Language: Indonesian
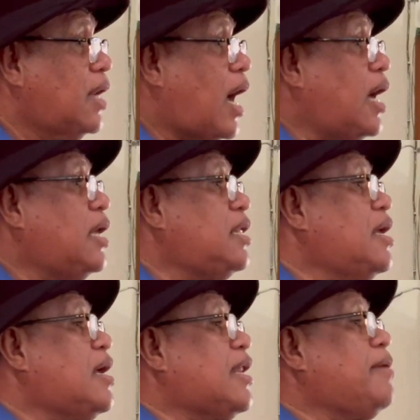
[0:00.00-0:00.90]

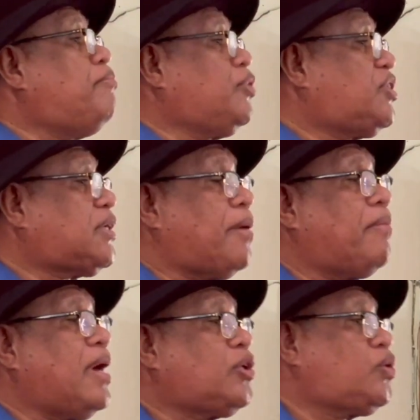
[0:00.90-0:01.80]
akhirnya ribut
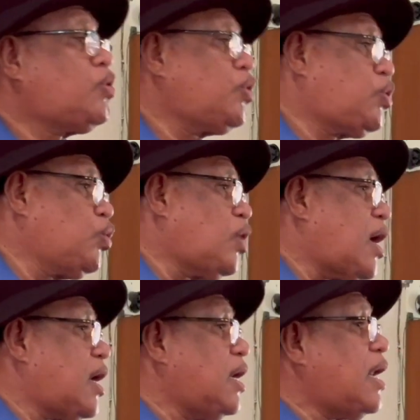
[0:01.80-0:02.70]
sama cucu
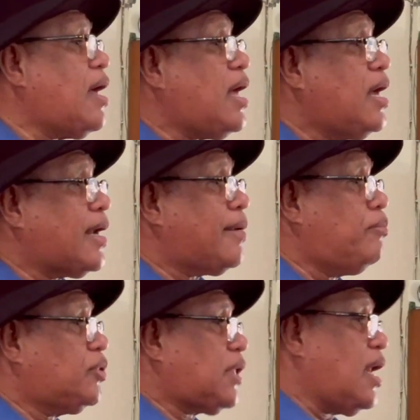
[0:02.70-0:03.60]
karena
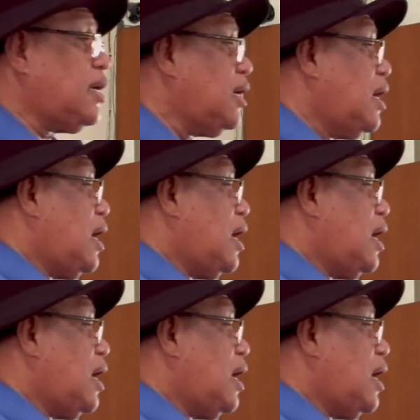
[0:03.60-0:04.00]
rebutan